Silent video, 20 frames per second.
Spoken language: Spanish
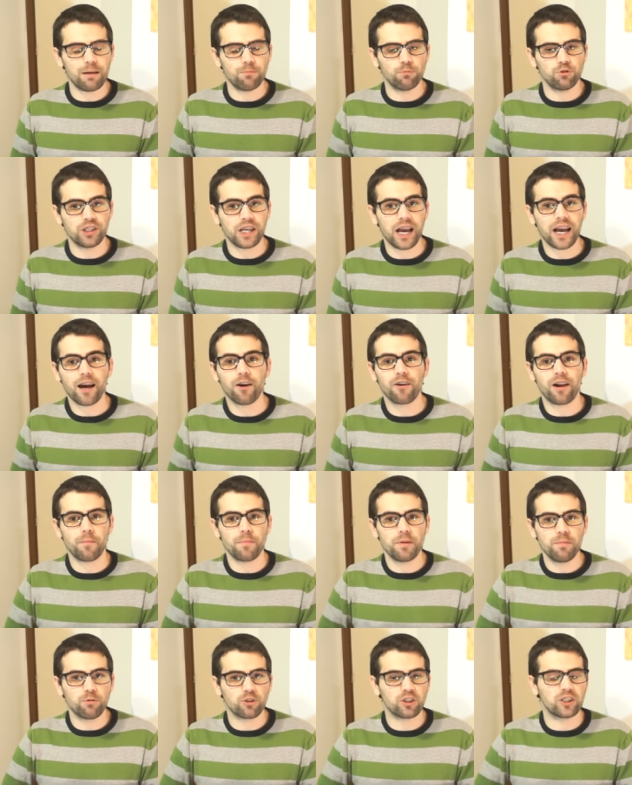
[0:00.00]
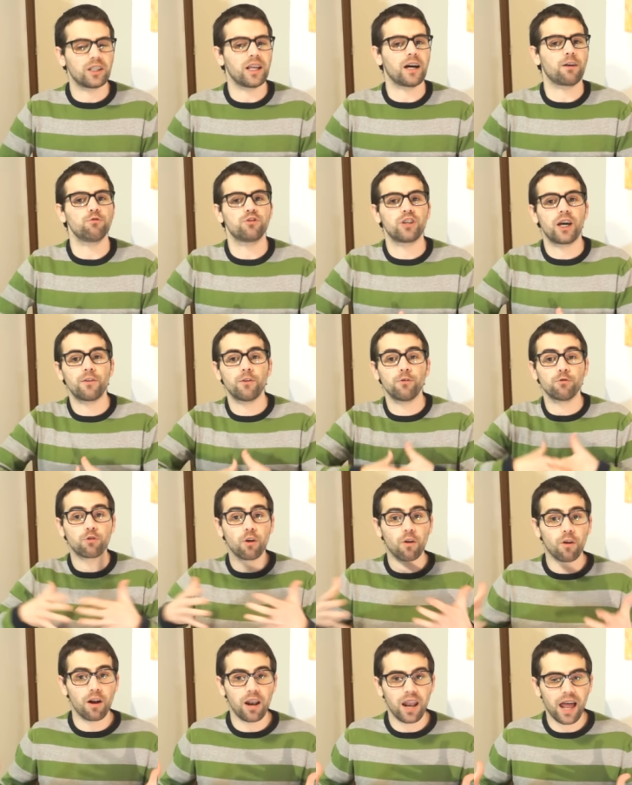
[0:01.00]
la música que ahora mismo se está escuchando en
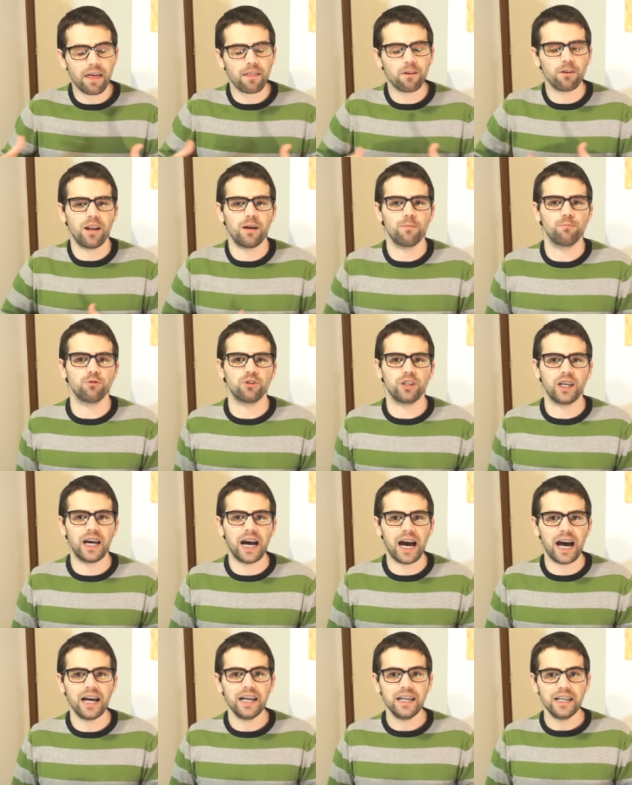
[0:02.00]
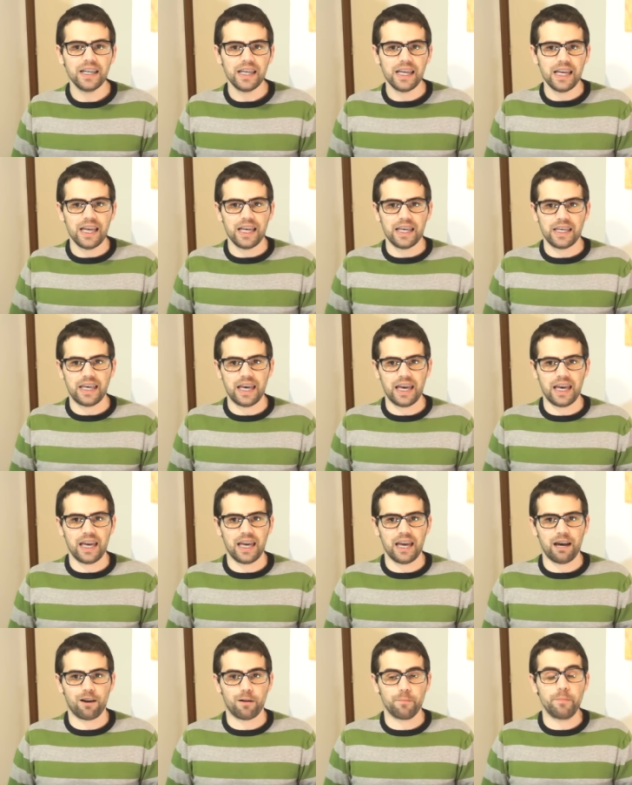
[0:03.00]
todos lados, la música
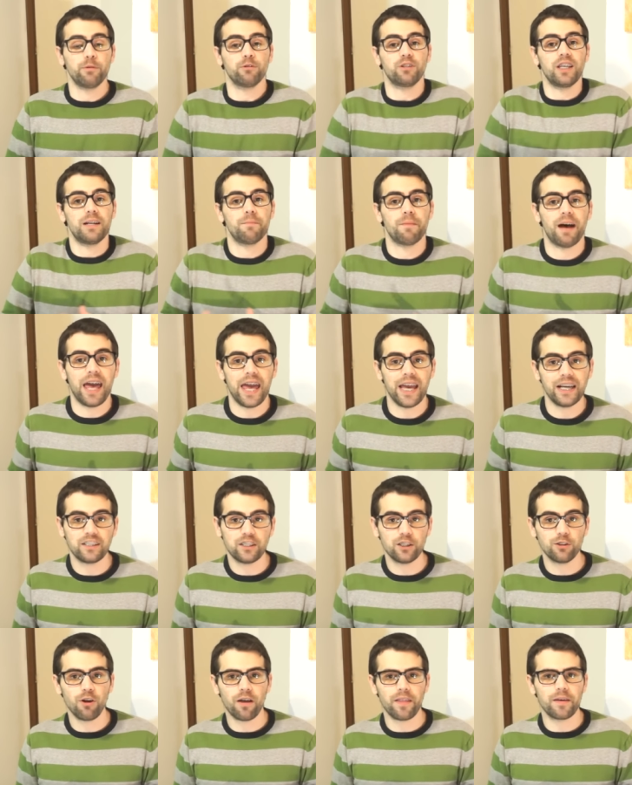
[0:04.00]
que ahora mismo tiene más éxito.